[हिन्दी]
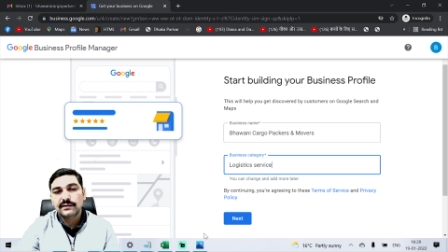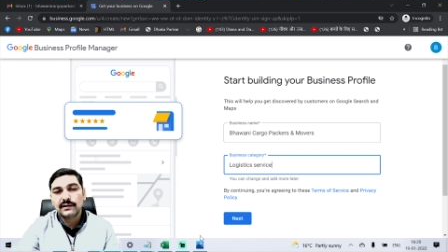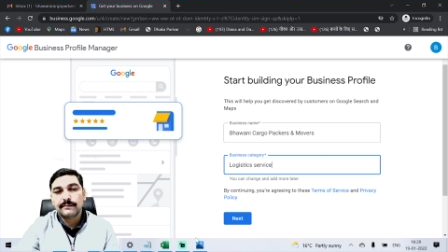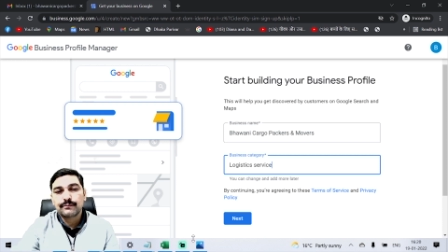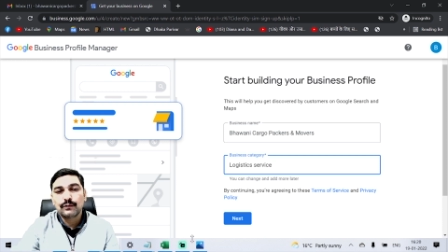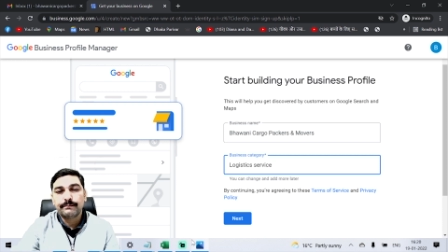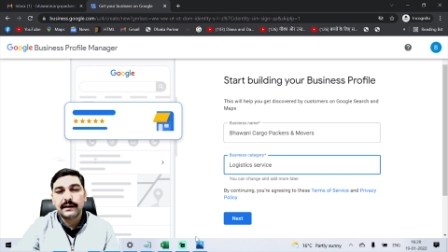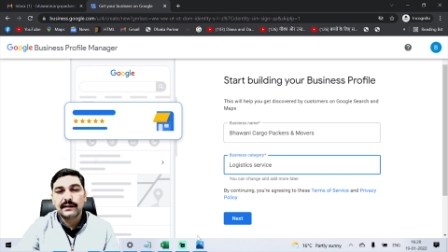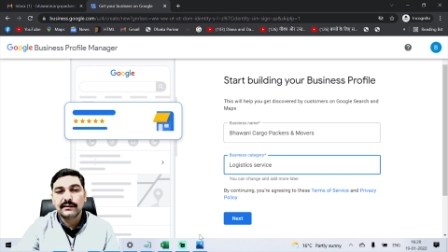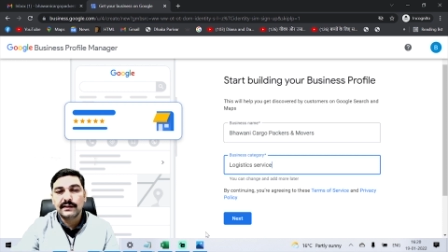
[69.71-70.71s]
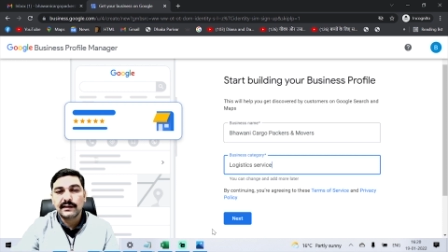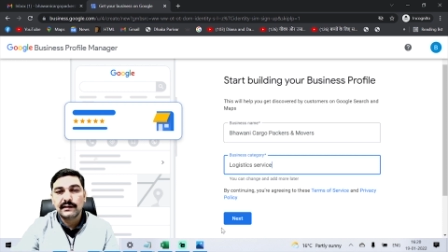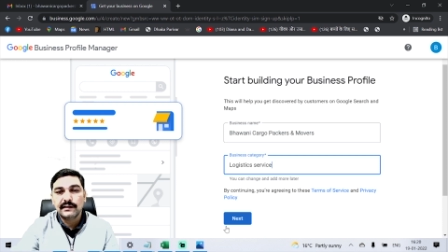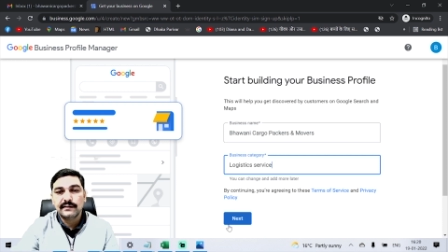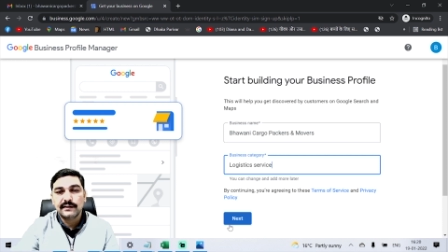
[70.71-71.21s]
ये आपको पहले
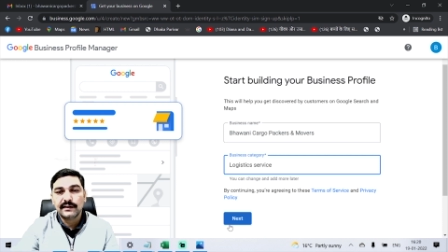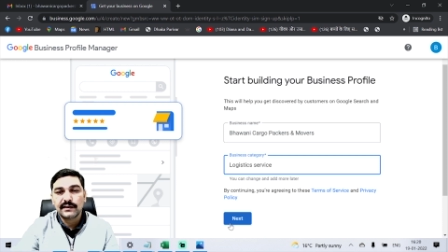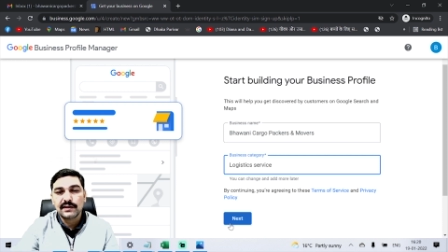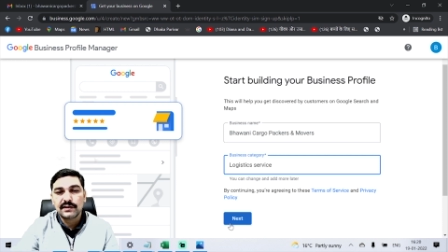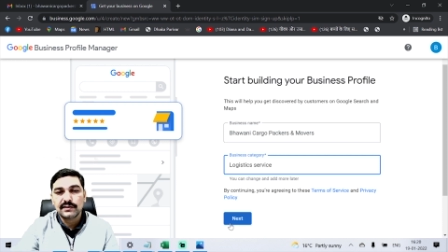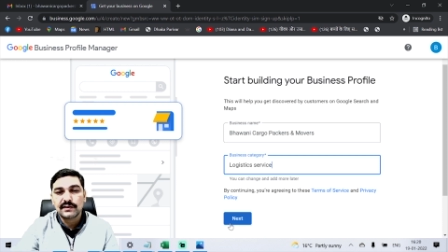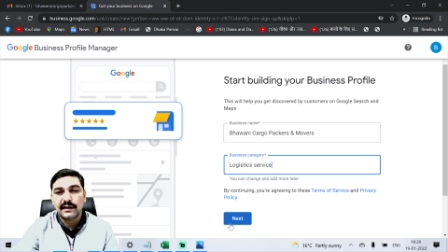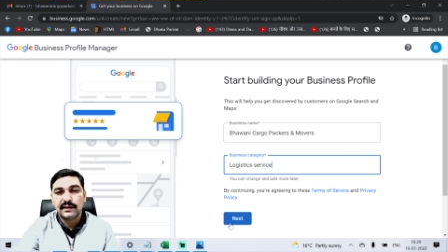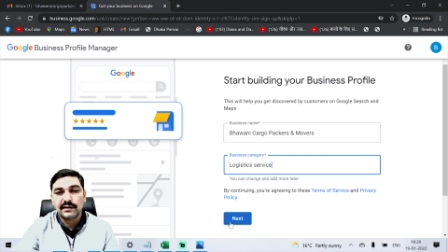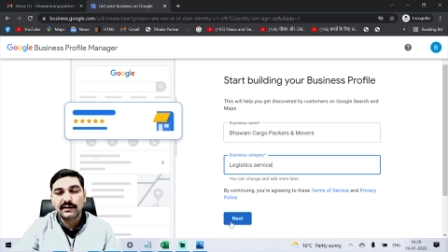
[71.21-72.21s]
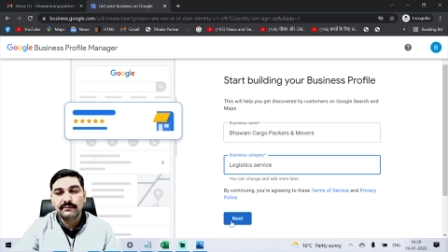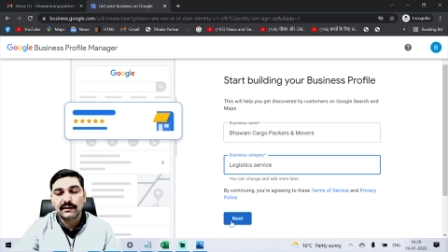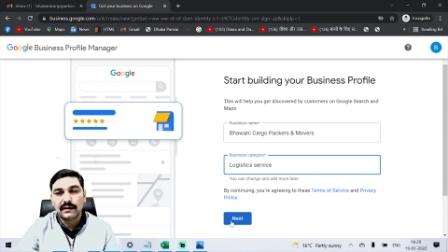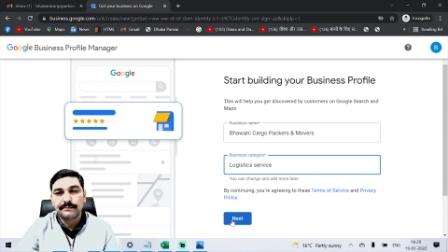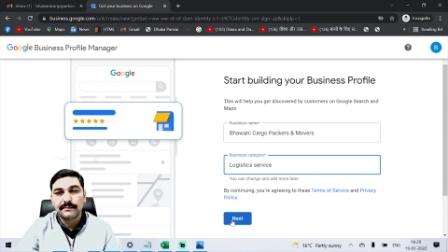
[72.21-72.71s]
देख लेना है कि किस कैटेगरी
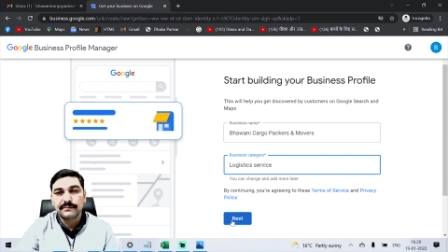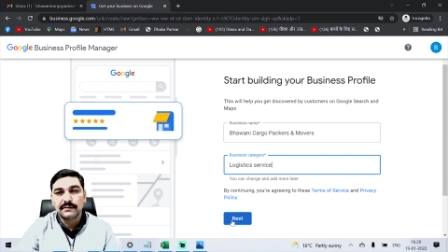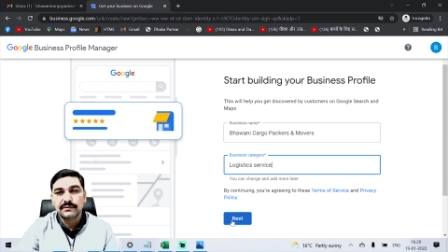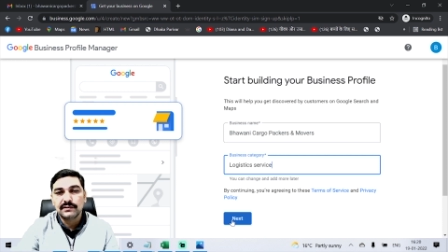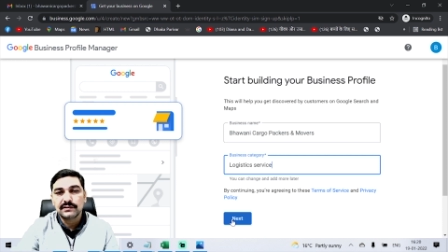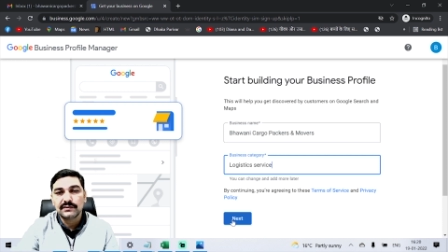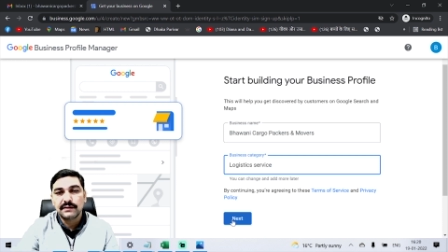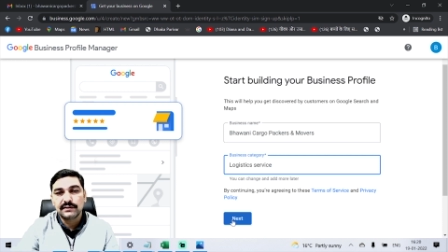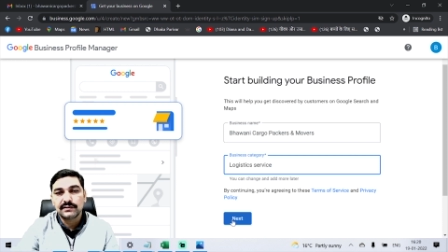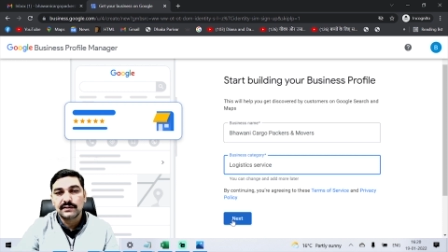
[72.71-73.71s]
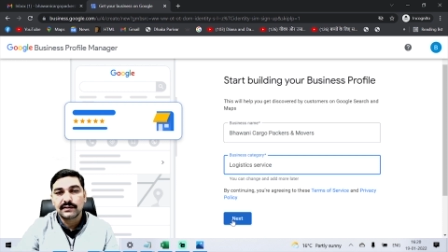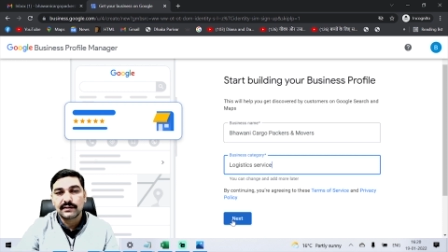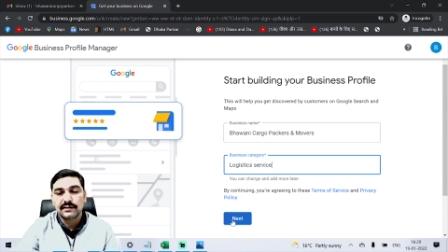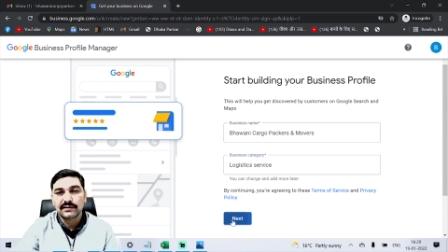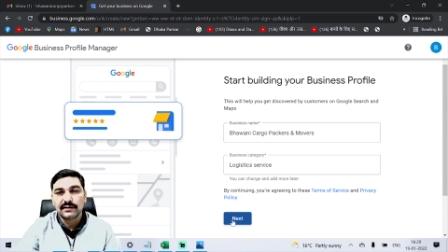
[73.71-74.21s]
में आप अपना बिजनेस मेंशन
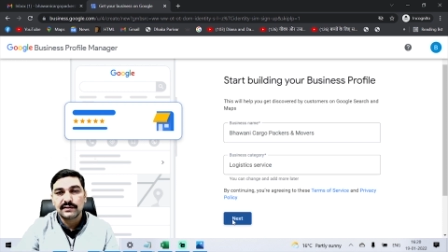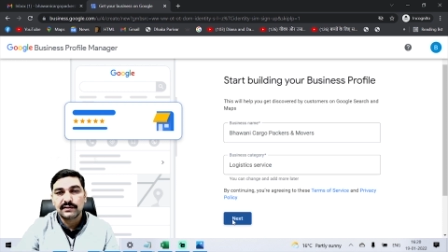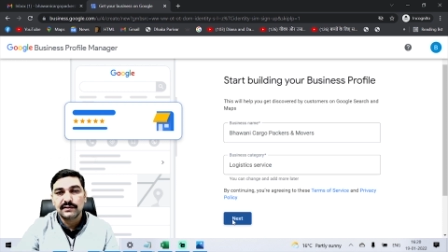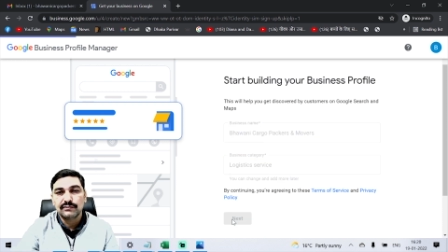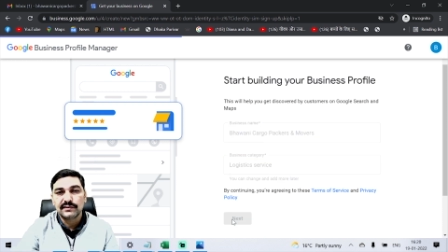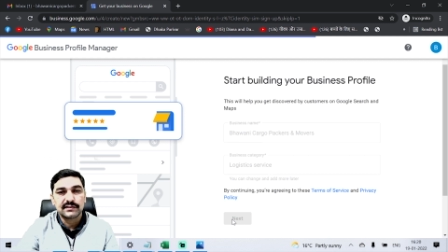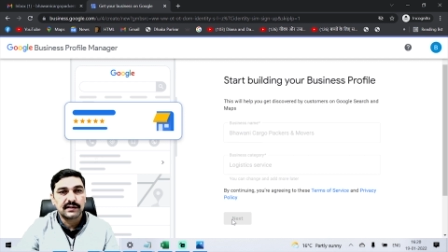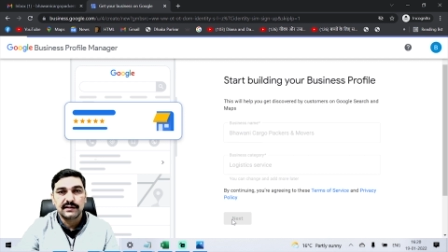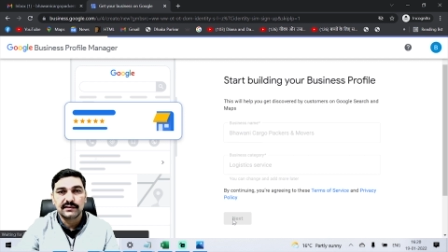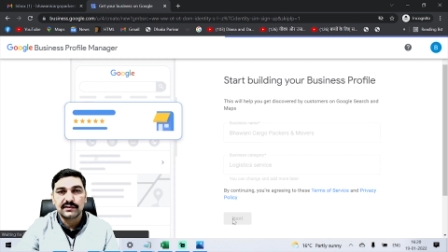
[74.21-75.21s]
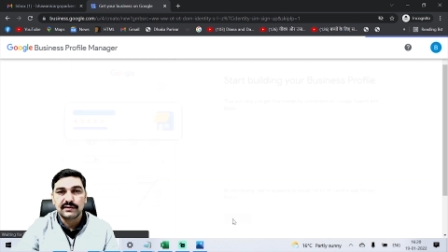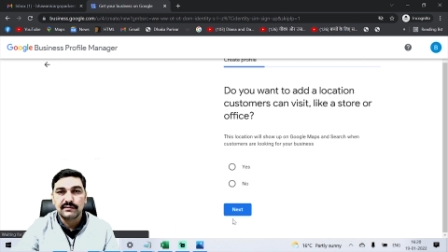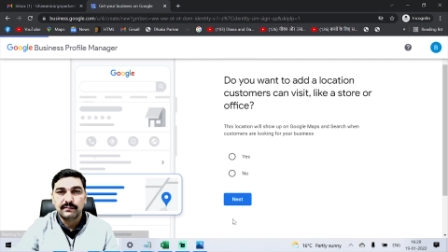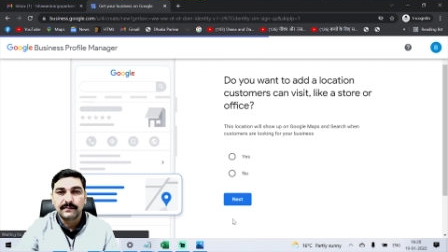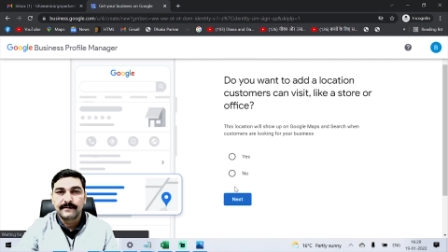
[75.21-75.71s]
करना चाहते हो लिस्ट कराना चाहते हो